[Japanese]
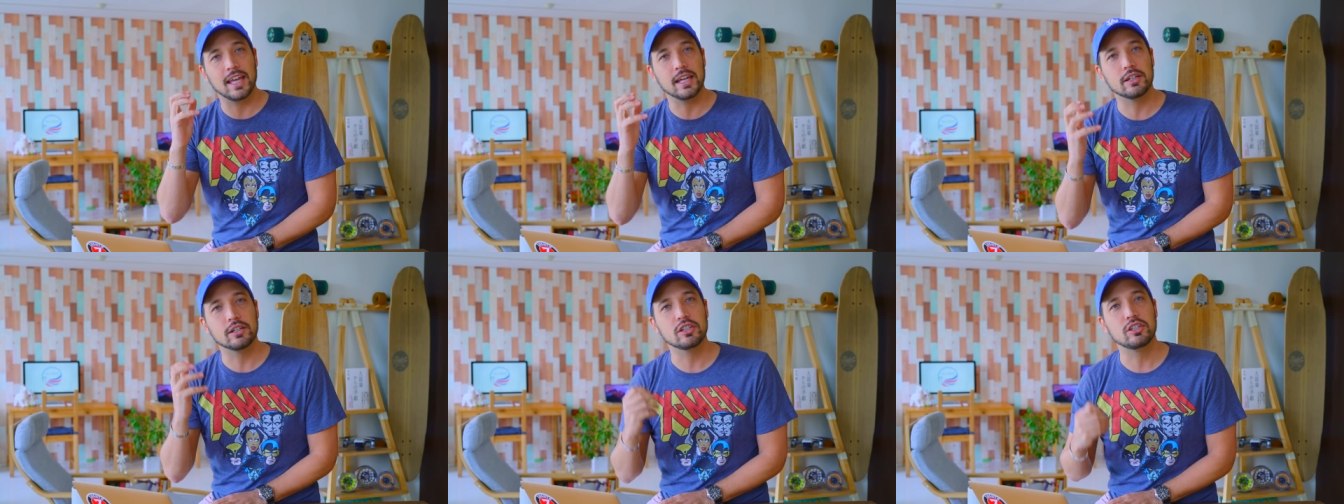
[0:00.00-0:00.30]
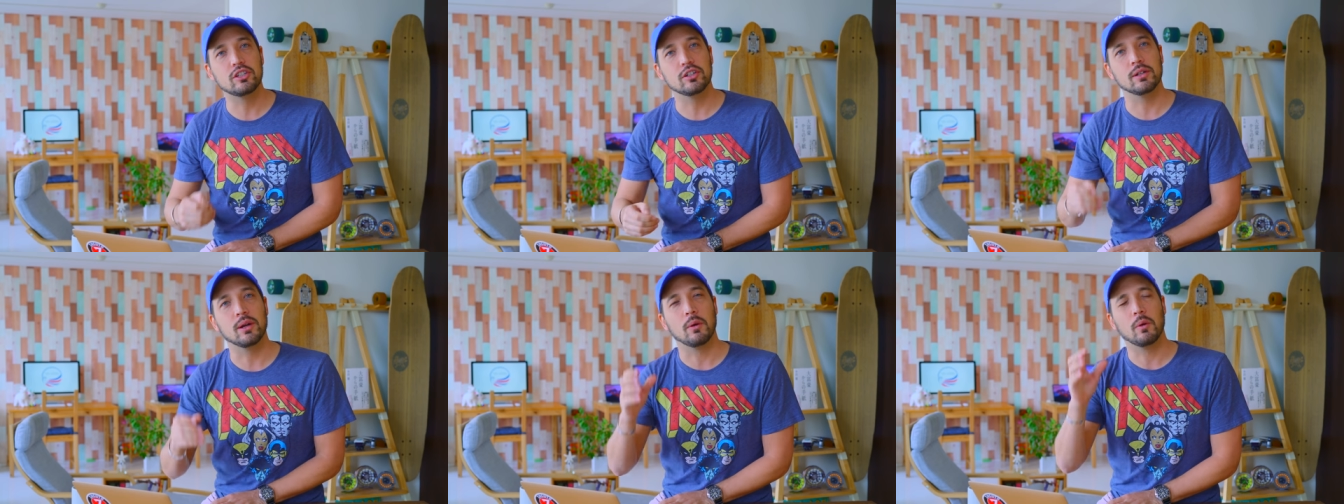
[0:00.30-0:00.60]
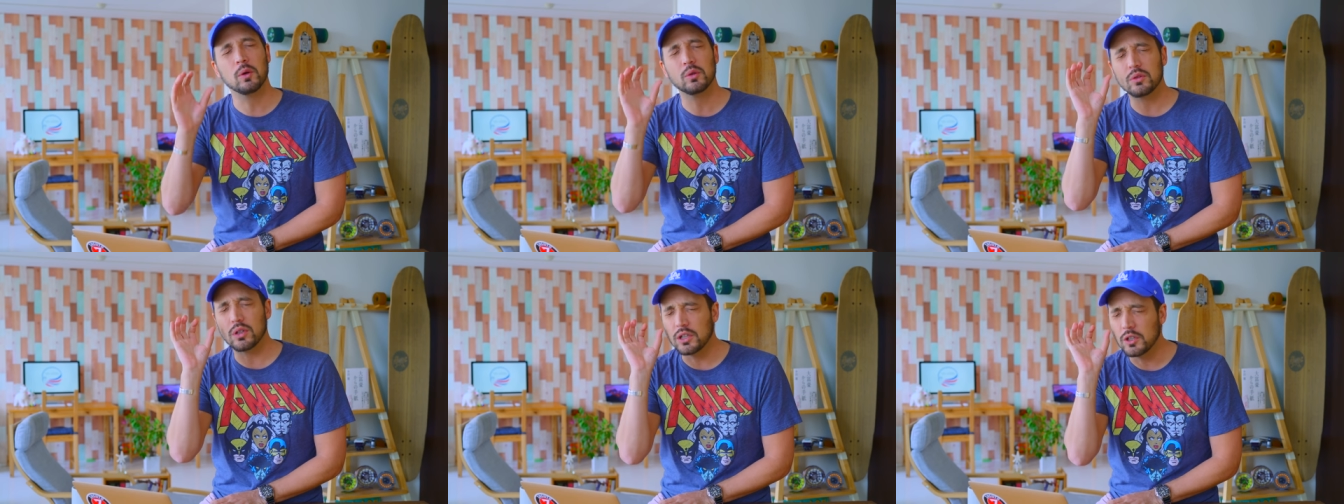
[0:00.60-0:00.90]
ていくっていうの
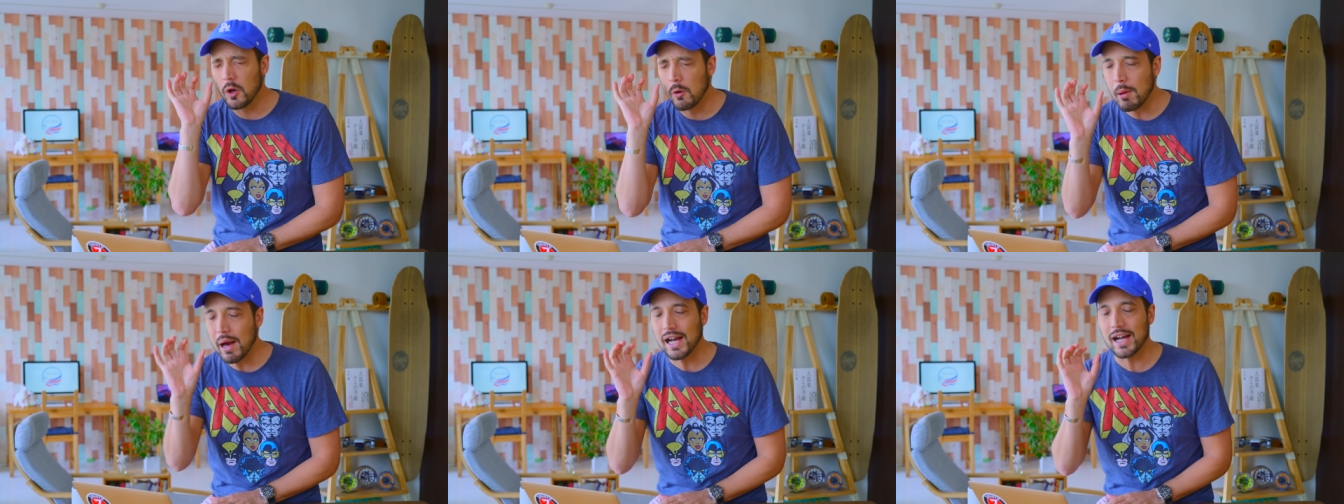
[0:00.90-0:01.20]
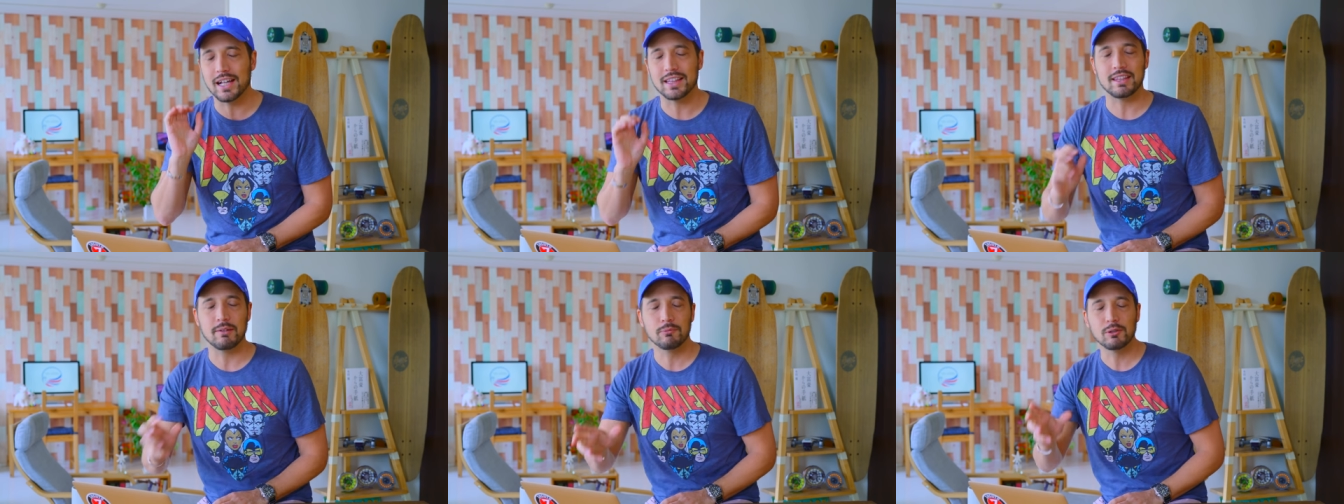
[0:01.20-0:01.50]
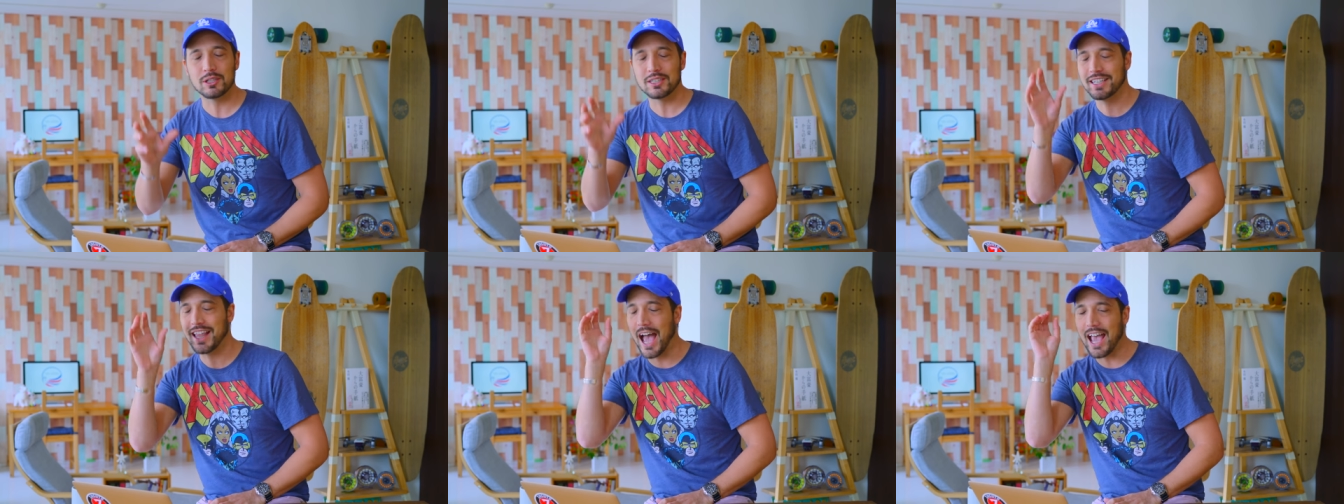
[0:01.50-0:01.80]
は、本当にロマンがあって、
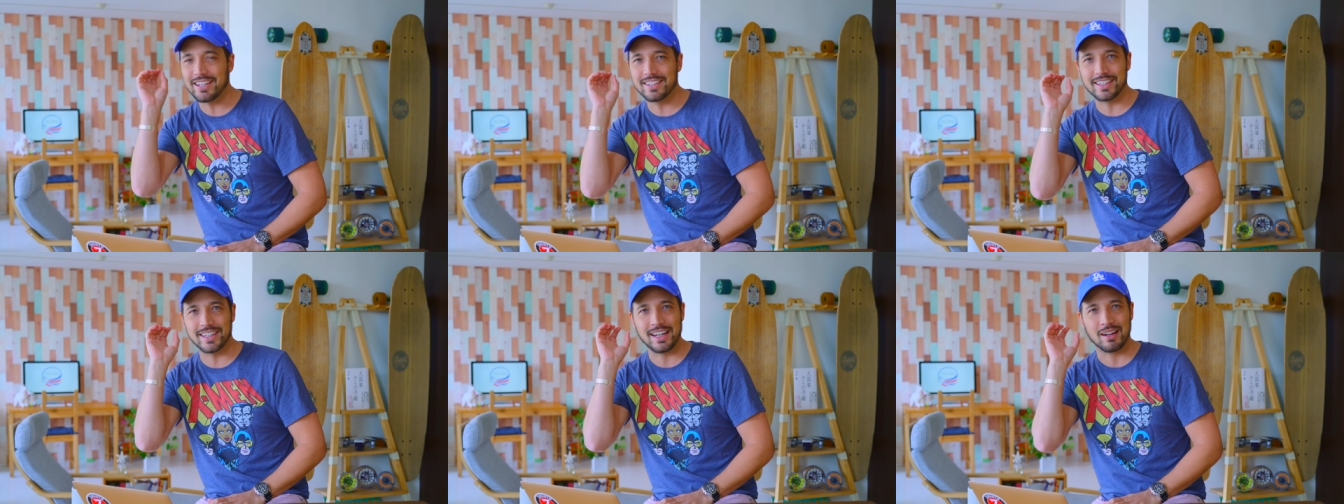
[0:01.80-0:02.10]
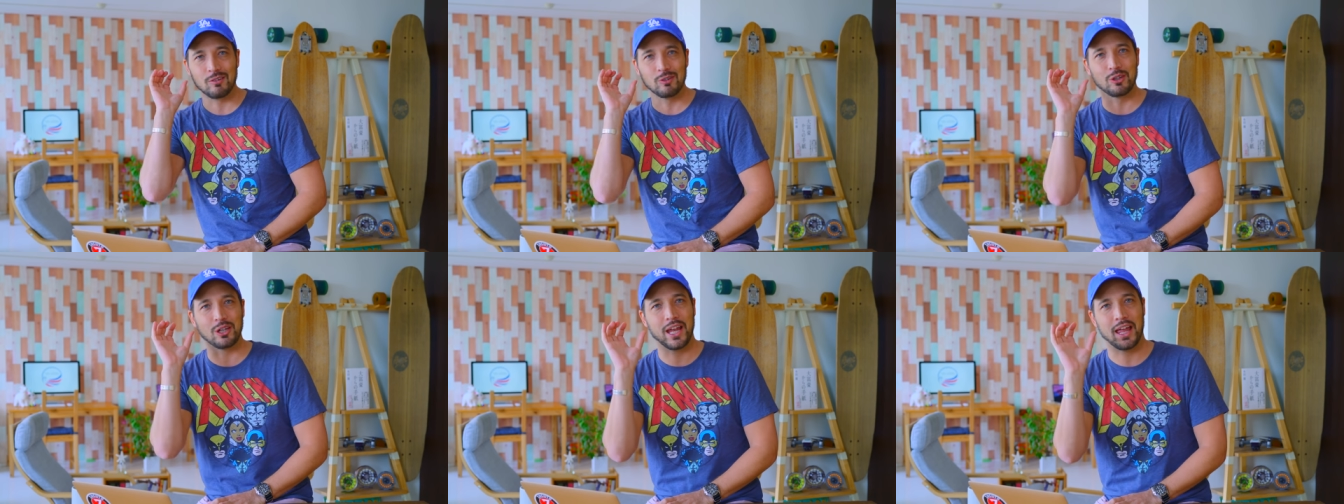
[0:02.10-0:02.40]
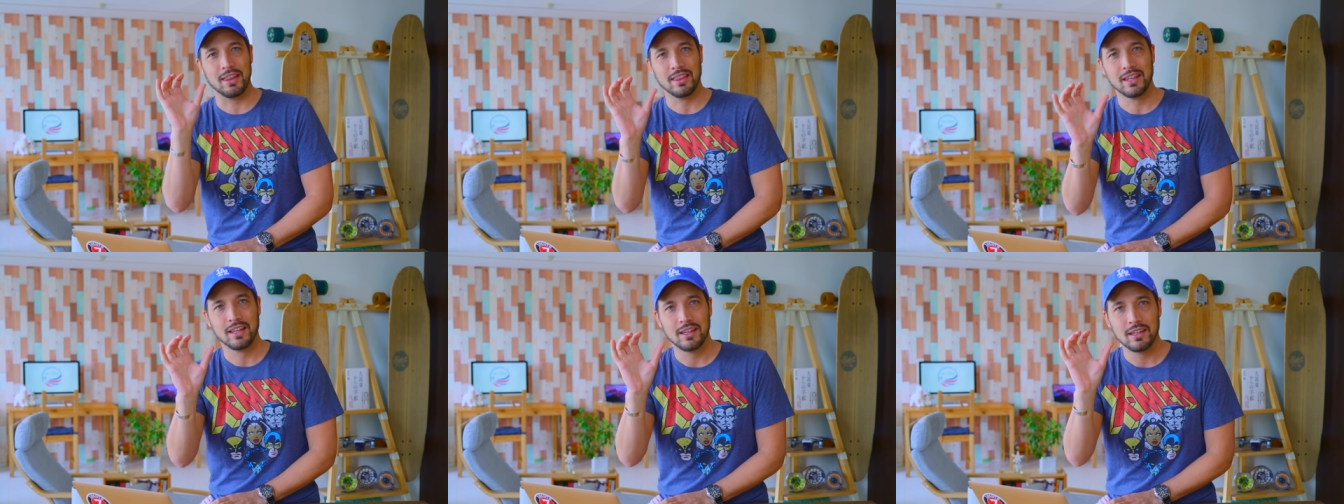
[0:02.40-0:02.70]
僕大好きなこと
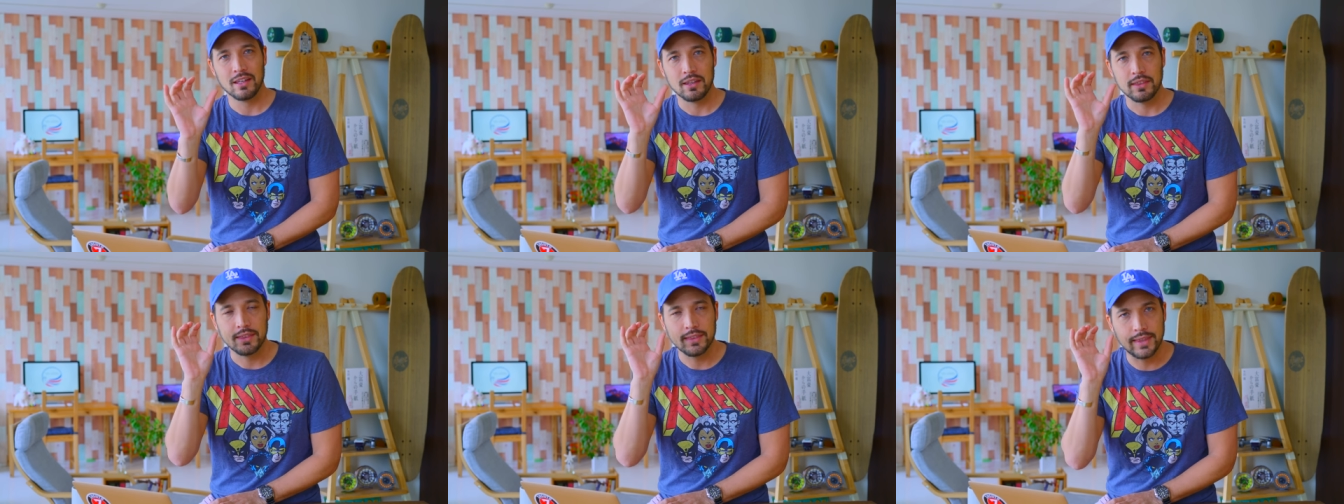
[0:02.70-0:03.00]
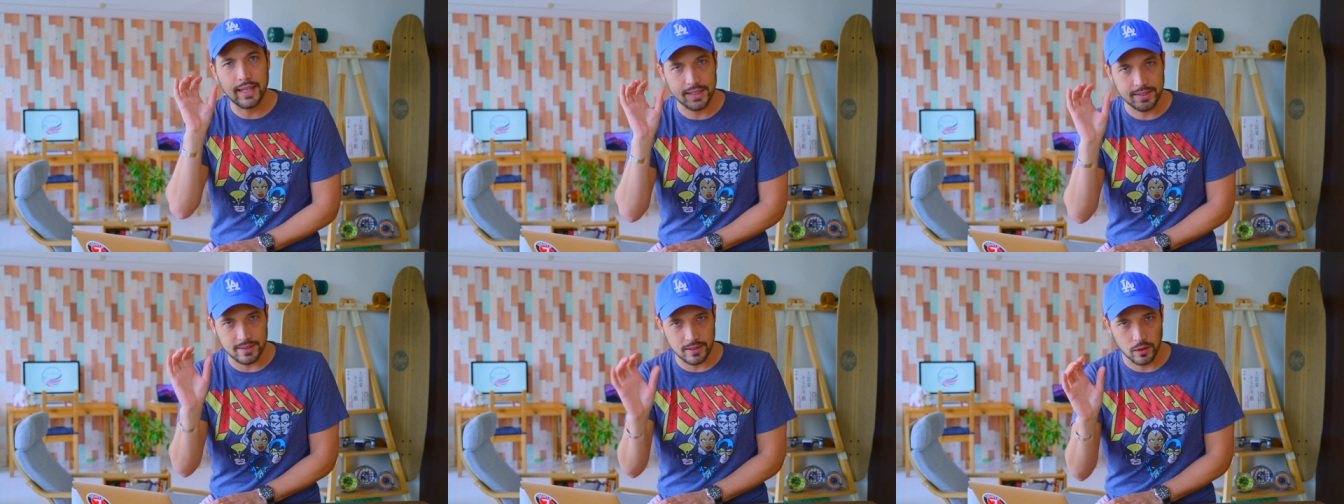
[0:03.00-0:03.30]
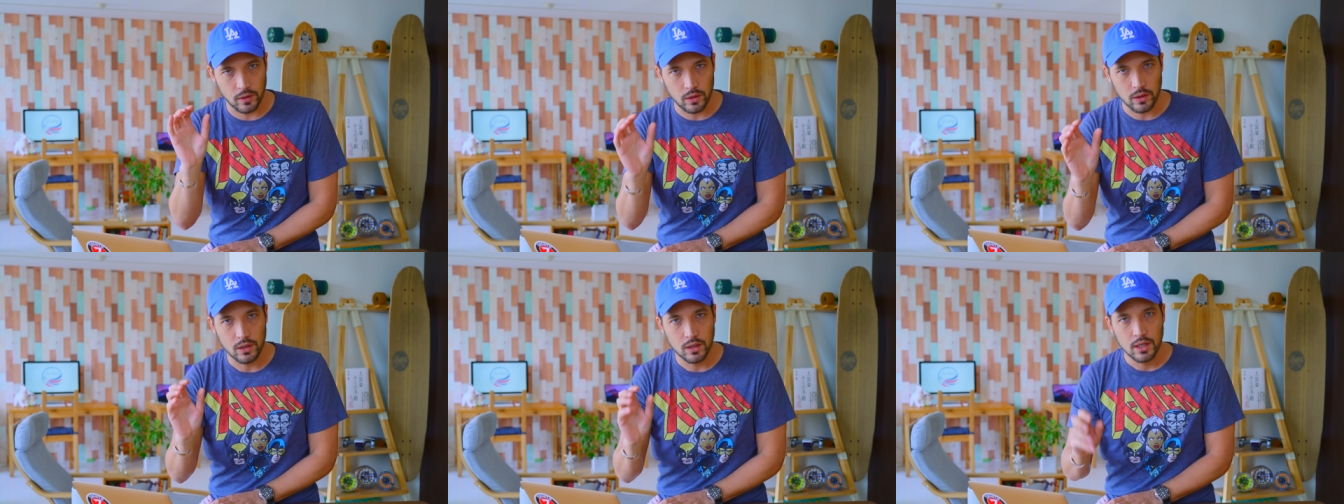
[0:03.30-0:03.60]
なんですよ。